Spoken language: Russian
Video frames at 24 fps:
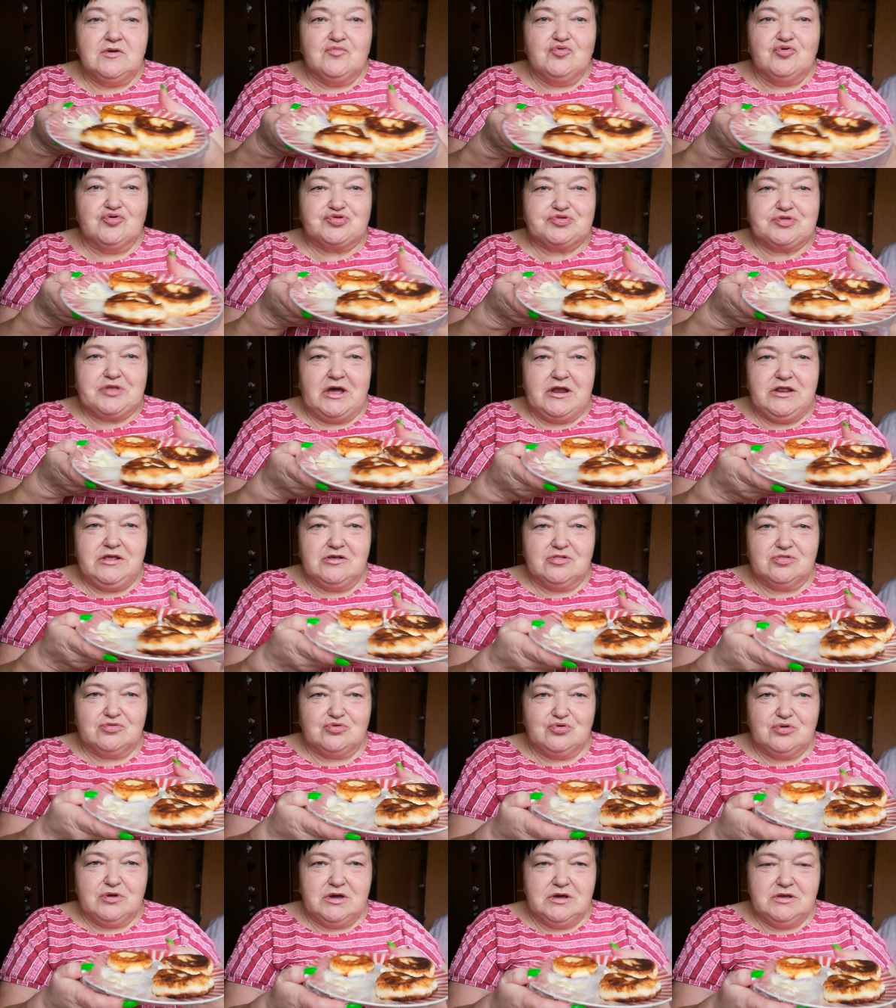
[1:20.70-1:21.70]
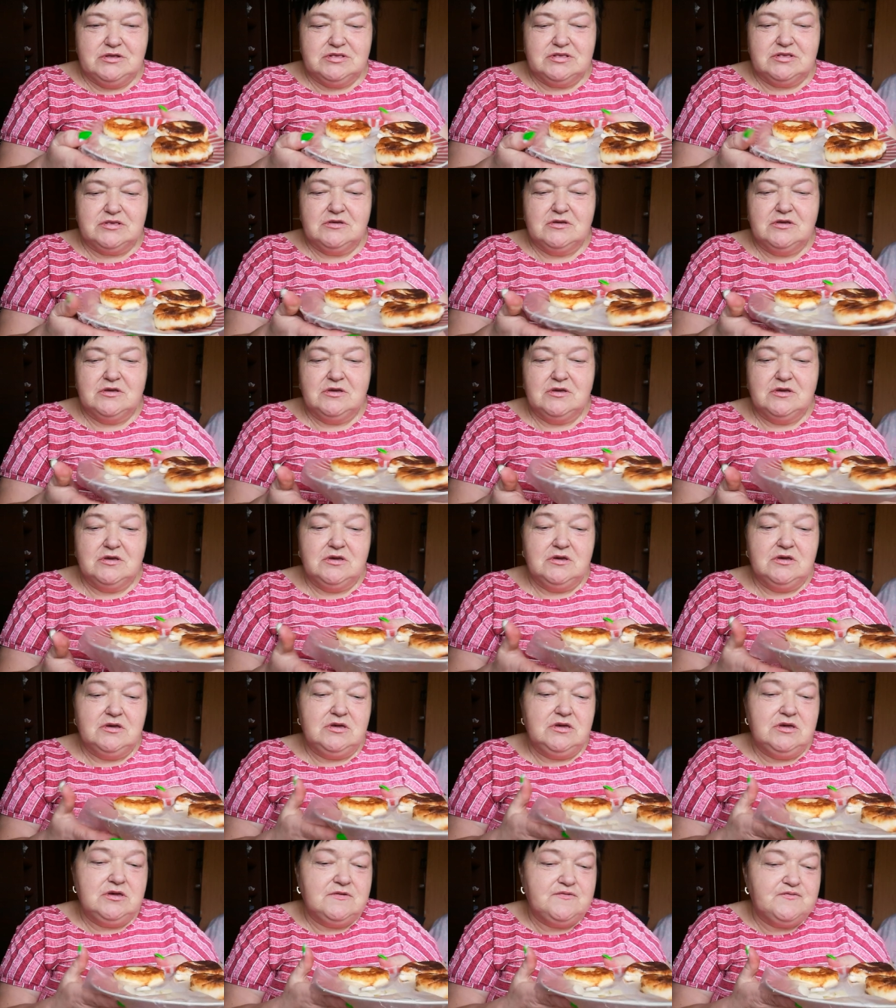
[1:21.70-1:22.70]
Вот тарелку раз.
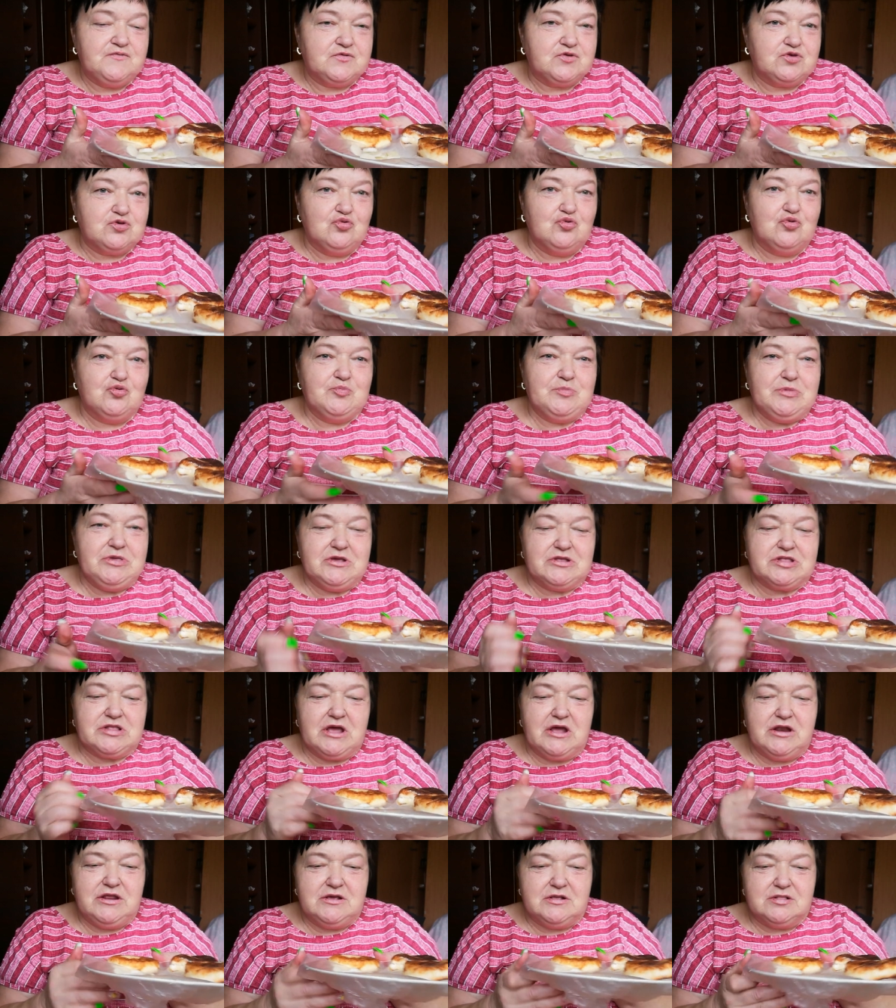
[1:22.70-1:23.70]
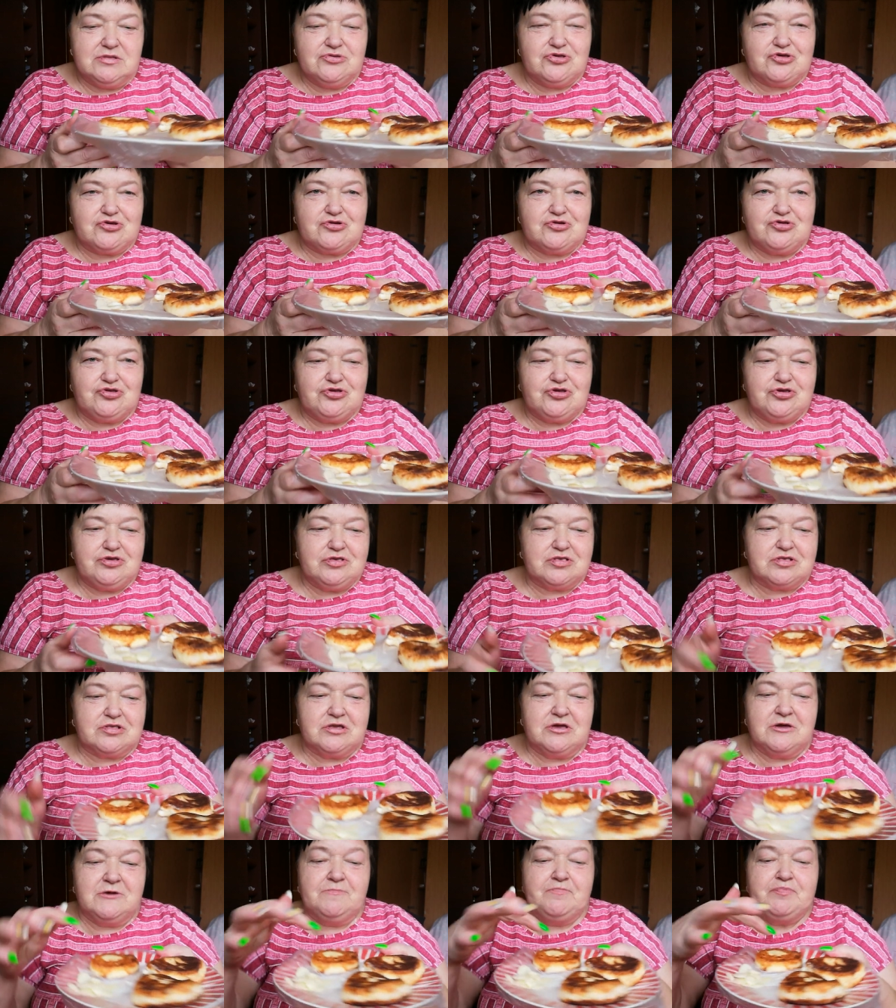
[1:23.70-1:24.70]
И все, у меня тарелочка
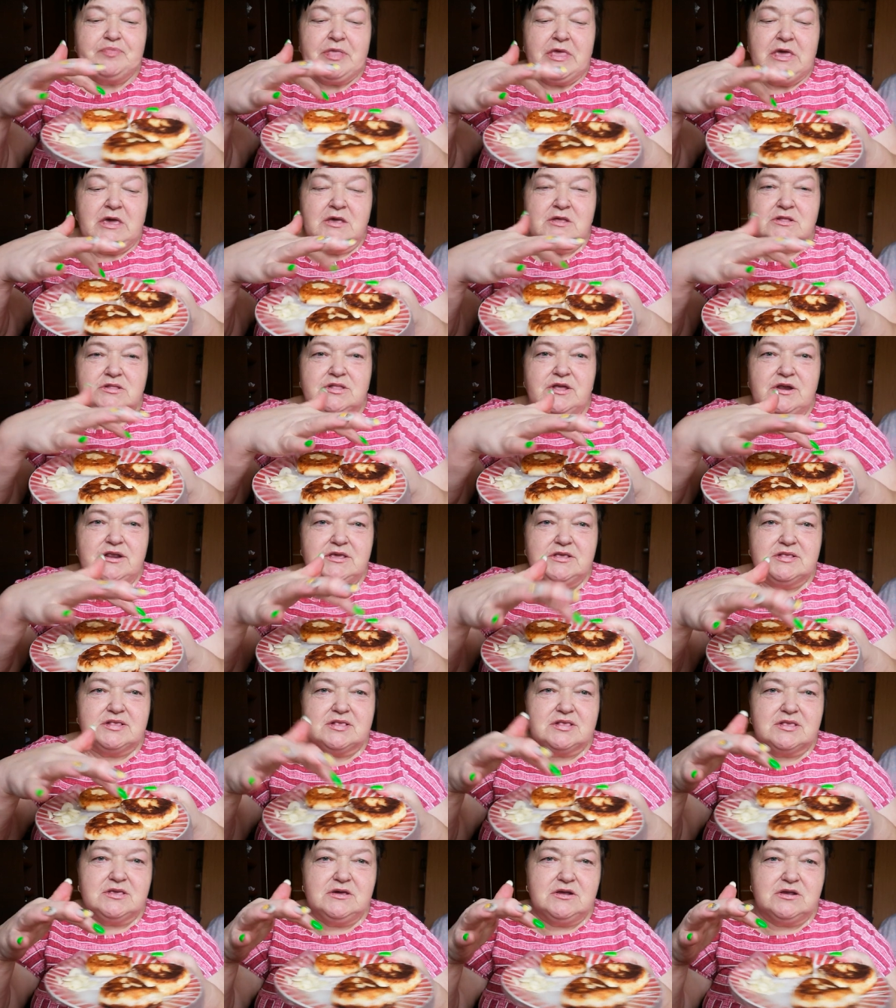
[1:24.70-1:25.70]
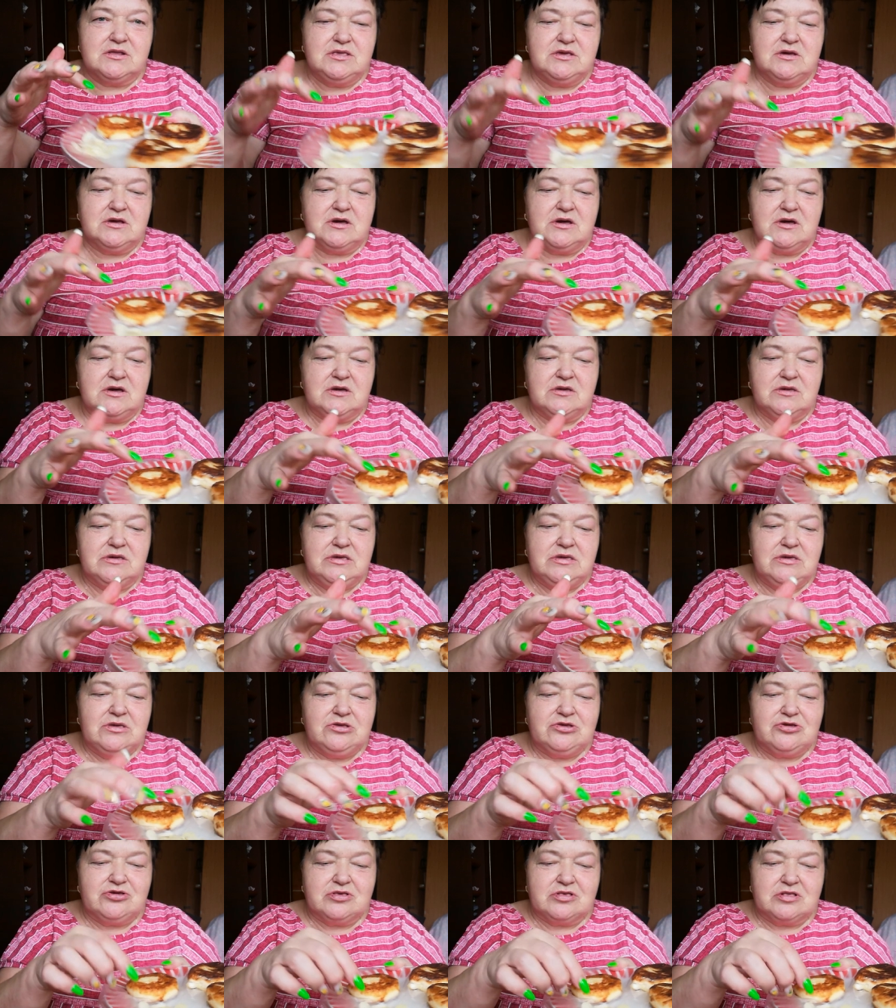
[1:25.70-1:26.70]
чистая три сырника
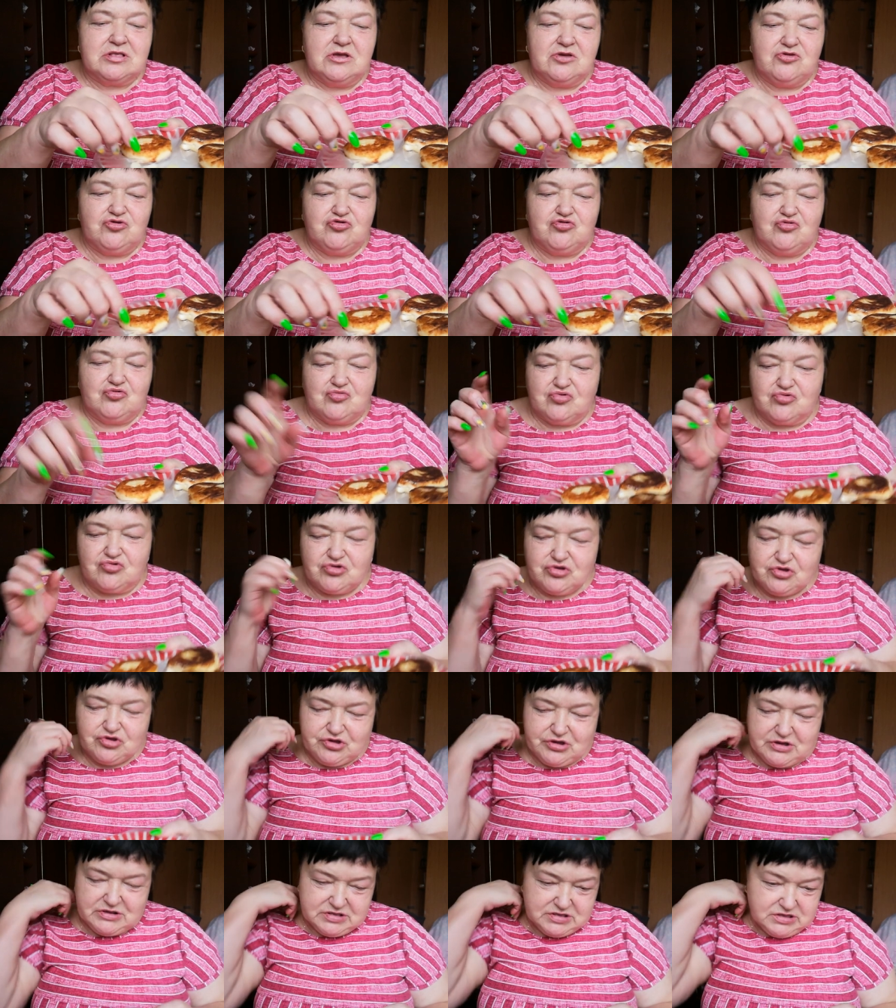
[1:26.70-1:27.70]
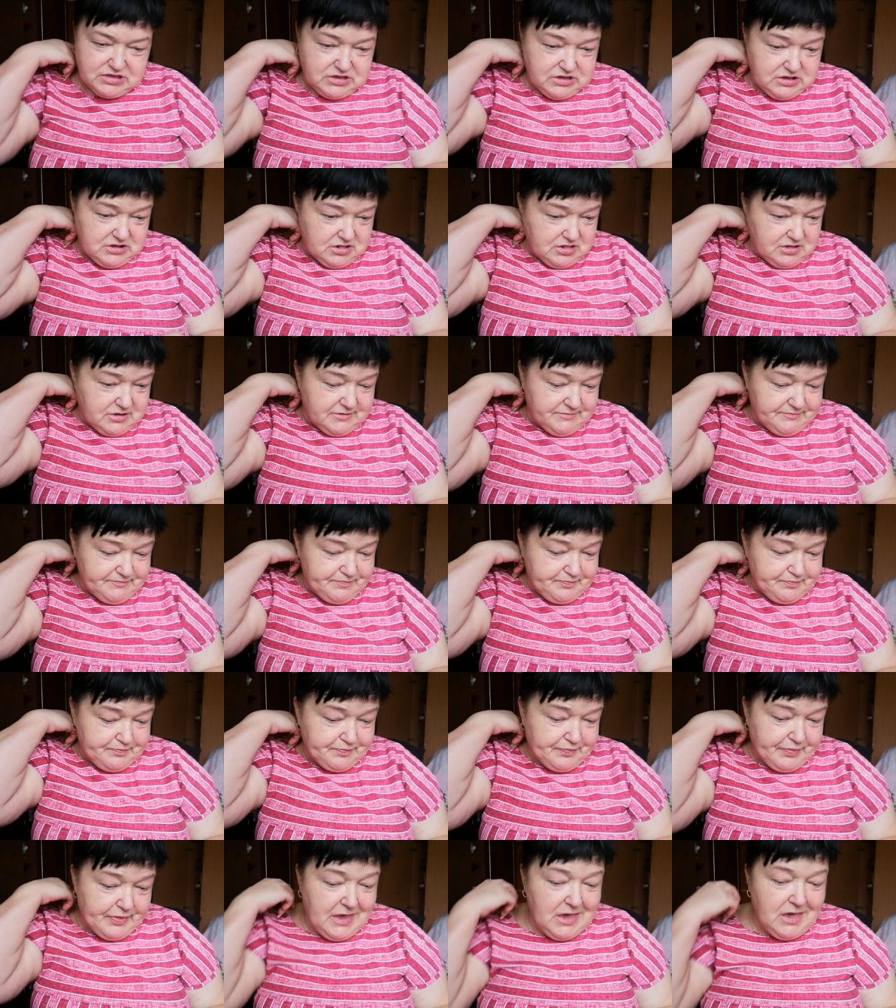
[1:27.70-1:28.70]
и чесночок уже сейчас ела.
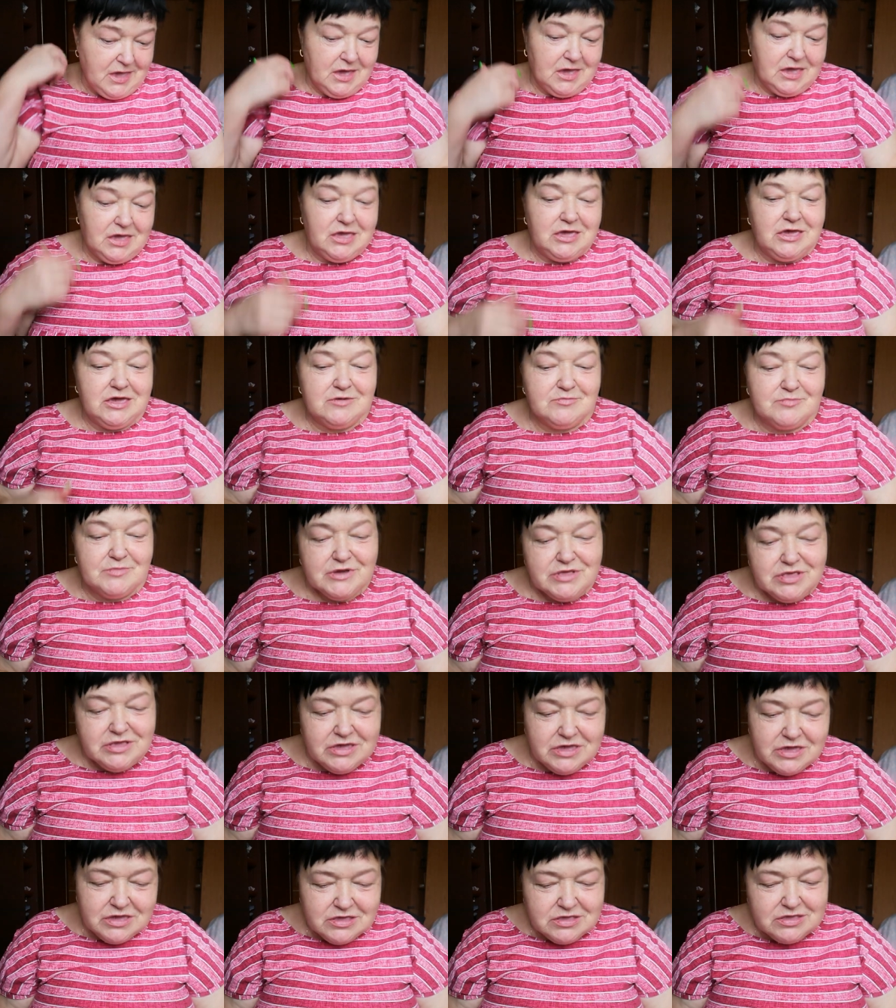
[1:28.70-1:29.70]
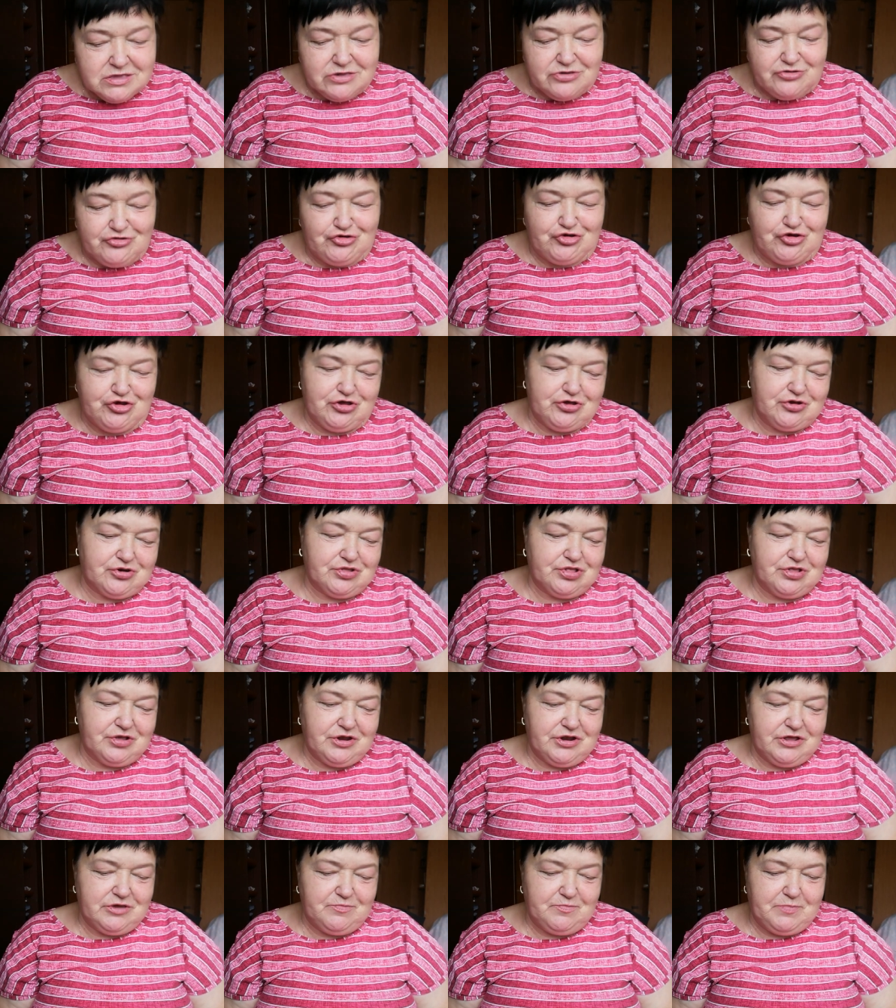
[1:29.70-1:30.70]
И мне не
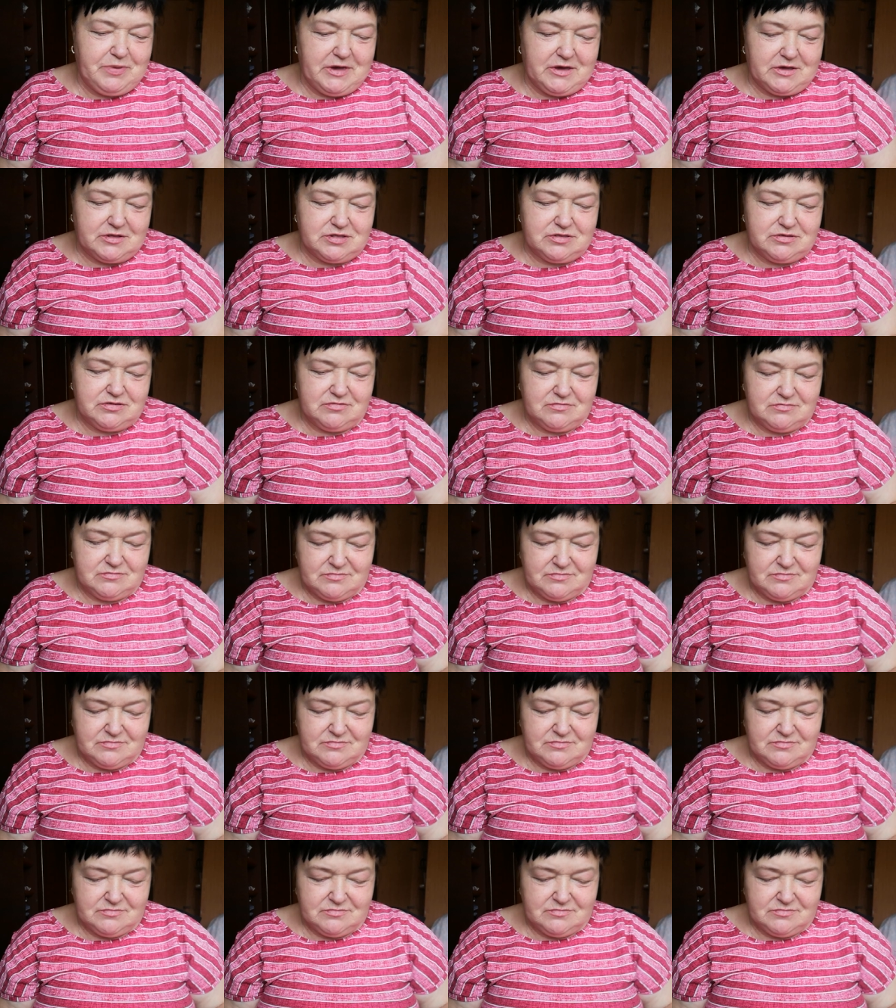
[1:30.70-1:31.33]
жирно, ребят.